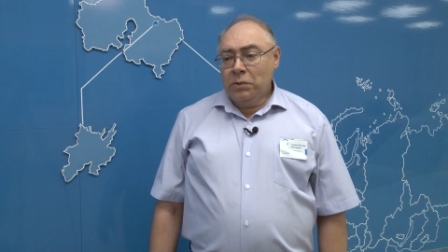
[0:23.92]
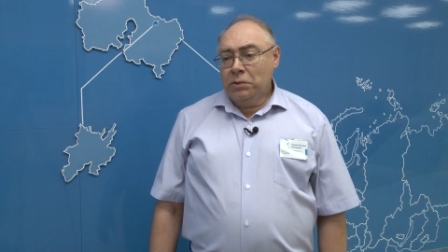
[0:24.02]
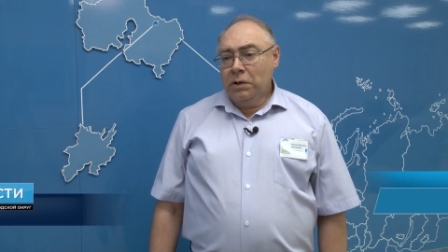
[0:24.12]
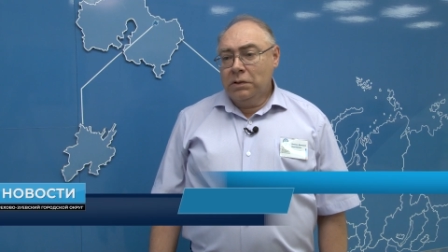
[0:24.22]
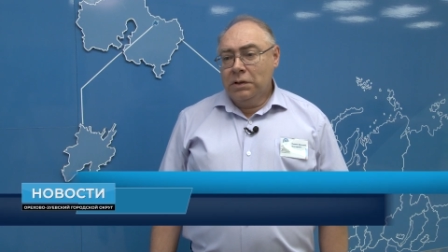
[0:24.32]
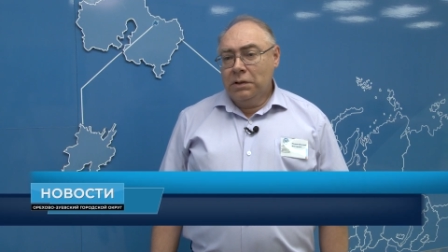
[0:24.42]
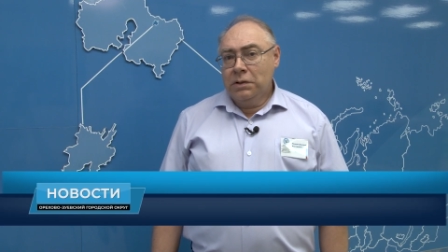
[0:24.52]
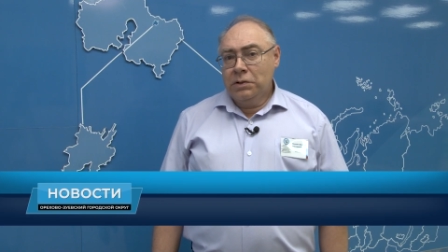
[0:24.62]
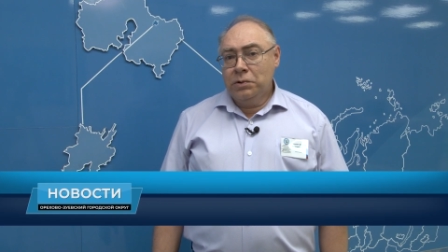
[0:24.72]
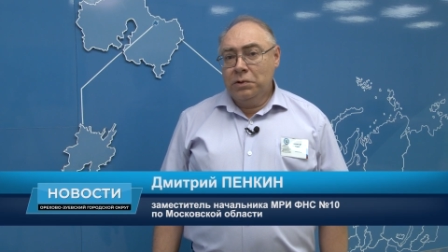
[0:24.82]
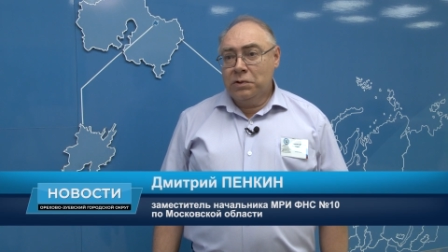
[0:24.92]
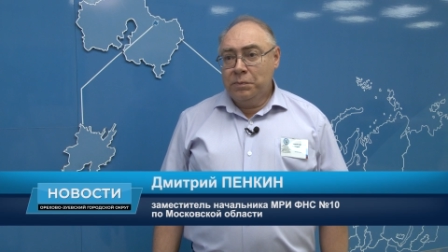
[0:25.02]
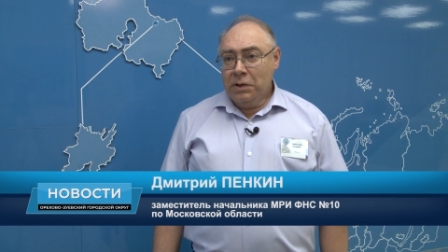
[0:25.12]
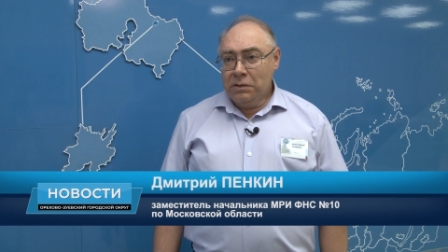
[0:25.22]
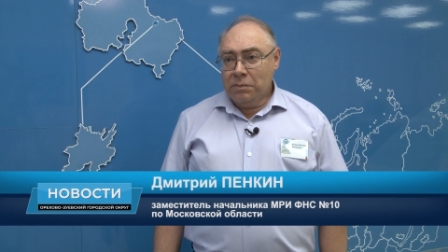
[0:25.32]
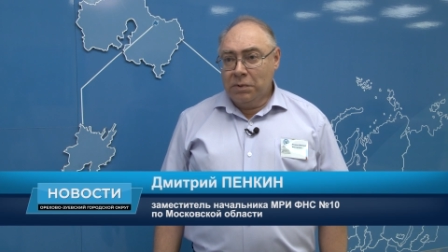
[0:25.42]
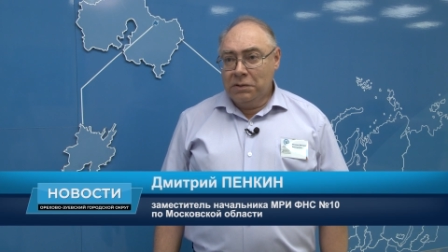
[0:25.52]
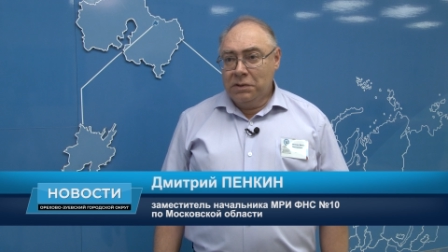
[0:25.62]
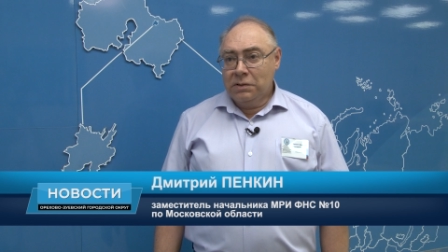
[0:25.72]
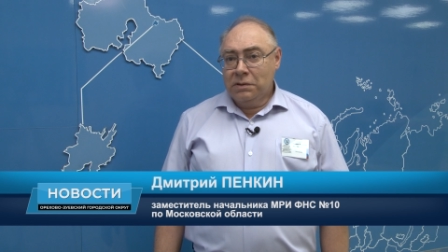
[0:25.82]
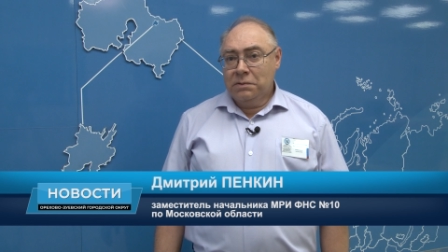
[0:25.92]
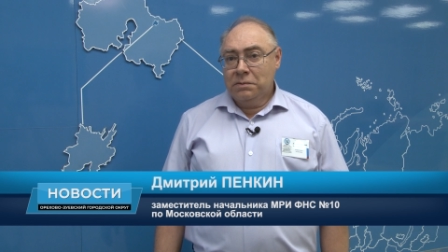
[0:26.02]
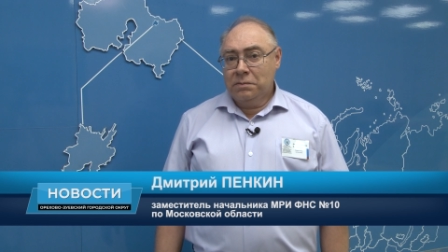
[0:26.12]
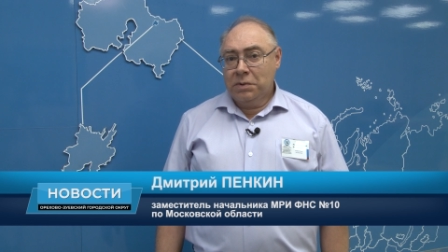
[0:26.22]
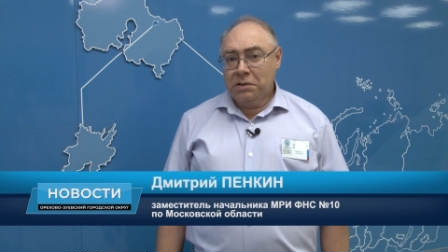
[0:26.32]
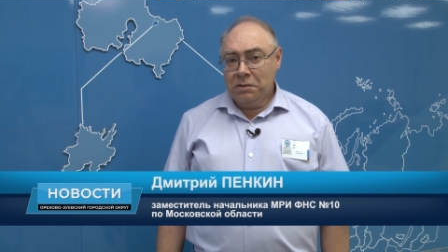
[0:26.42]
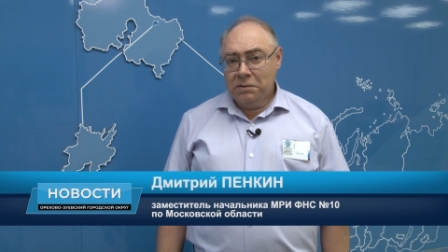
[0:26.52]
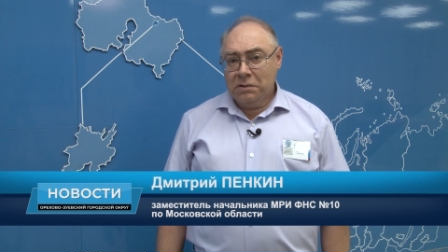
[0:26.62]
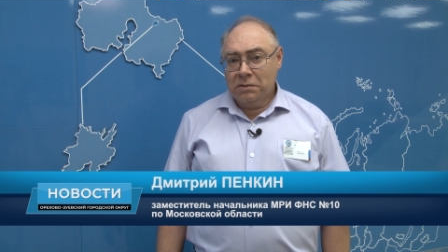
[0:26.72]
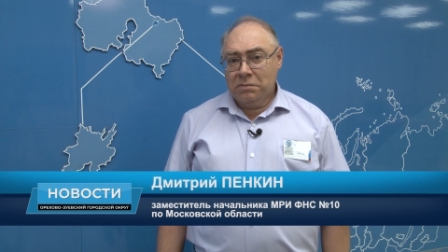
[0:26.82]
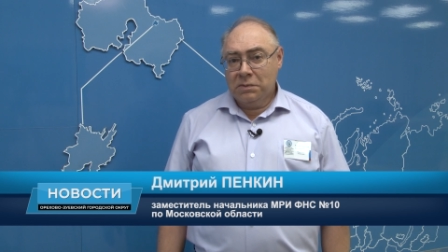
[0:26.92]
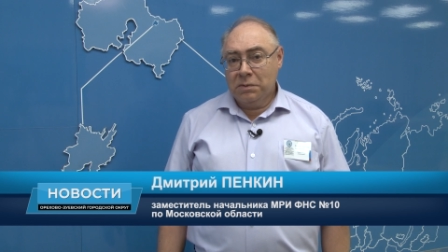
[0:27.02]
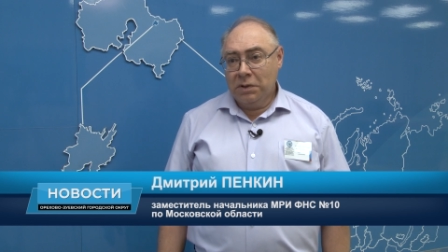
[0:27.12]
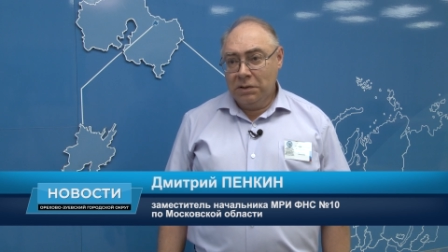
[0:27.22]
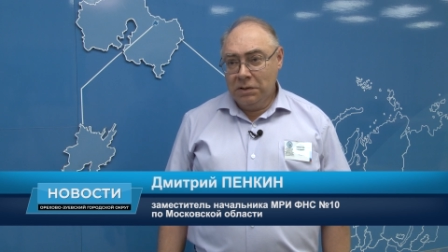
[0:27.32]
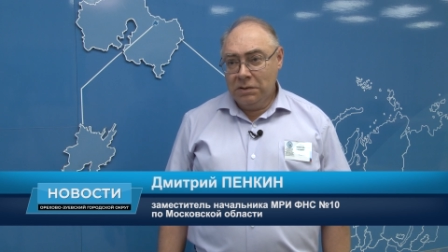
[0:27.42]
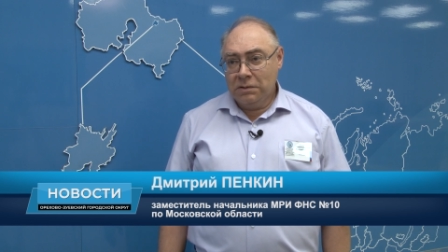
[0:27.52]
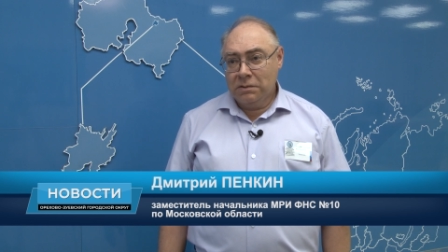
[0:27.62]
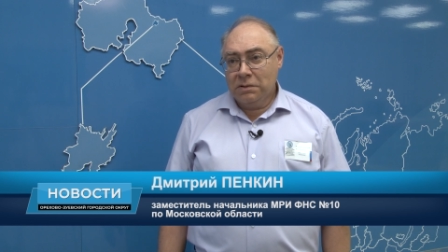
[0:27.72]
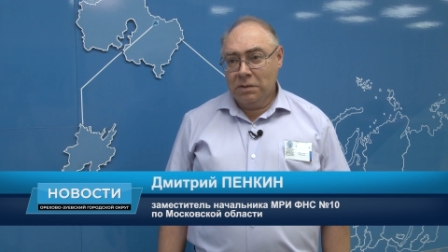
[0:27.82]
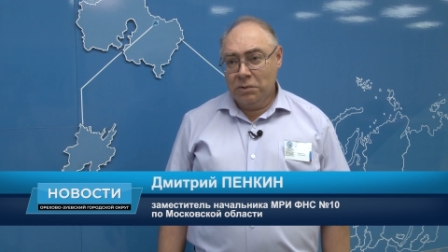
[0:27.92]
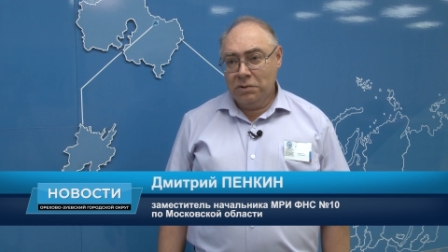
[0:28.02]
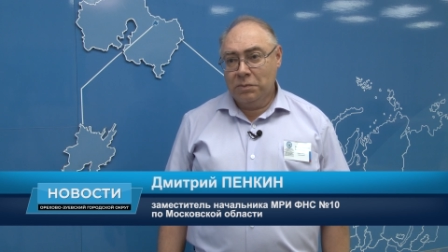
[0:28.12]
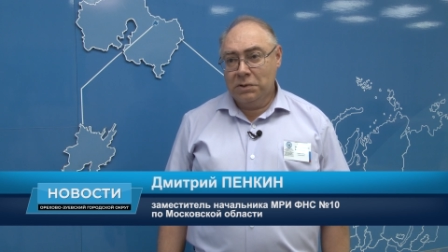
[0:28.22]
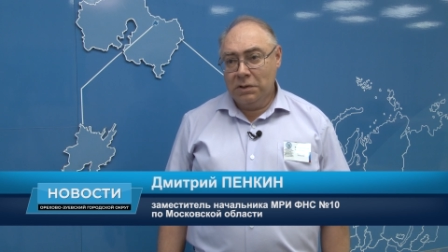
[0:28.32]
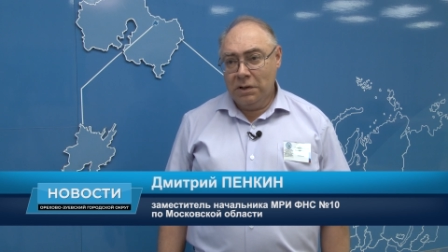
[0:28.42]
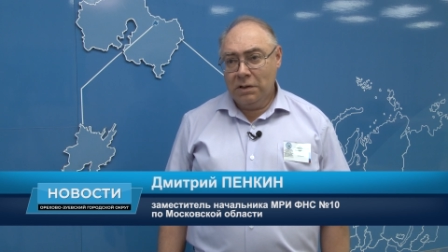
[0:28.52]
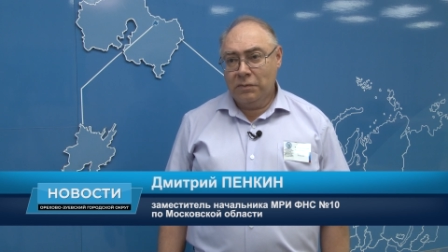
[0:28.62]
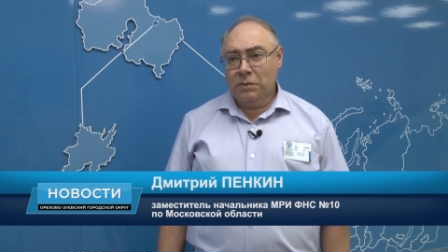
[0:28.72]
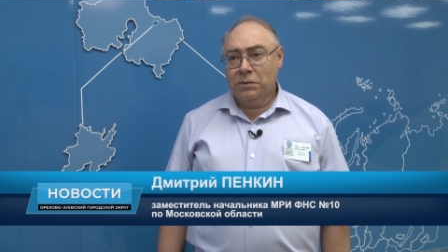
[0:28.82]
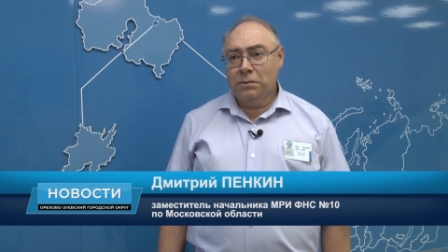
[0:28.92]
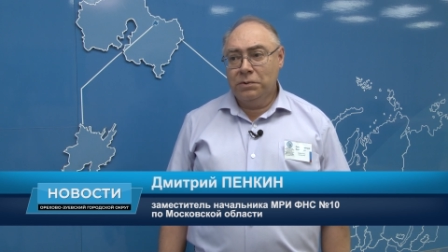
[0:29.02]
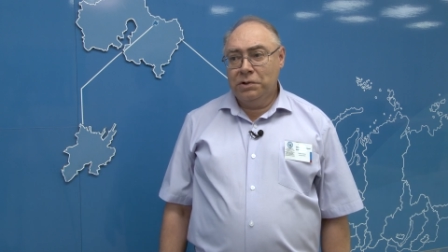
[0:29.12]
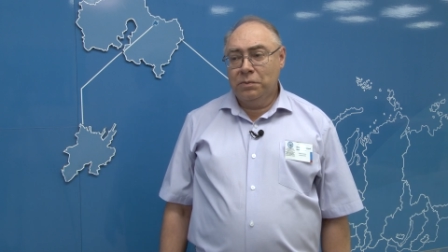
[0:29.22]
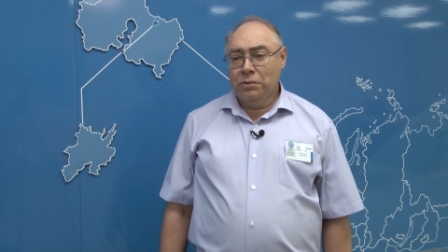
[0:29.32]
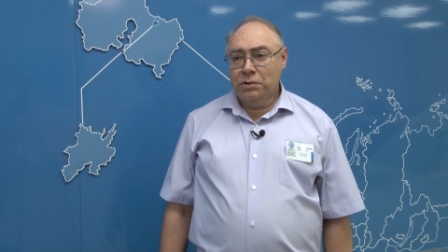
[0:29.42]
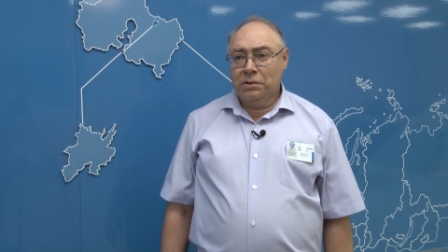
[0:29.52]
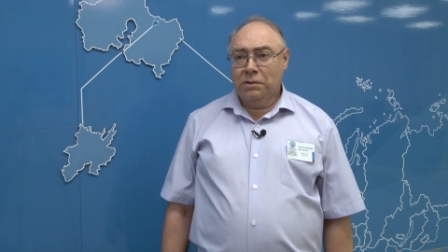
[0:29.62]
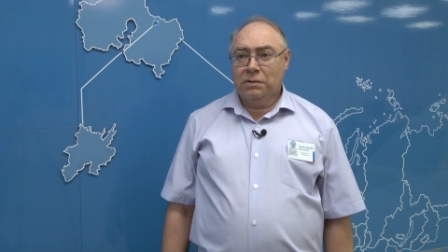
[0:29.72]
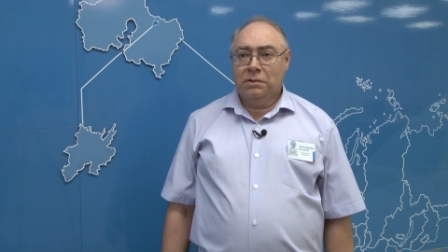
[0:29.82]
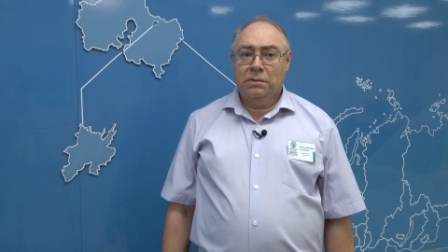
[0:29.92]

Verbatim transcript: Кто это еще не успел заплатить, пожалуйста, заплатите как можно быстрее. В этом случае можно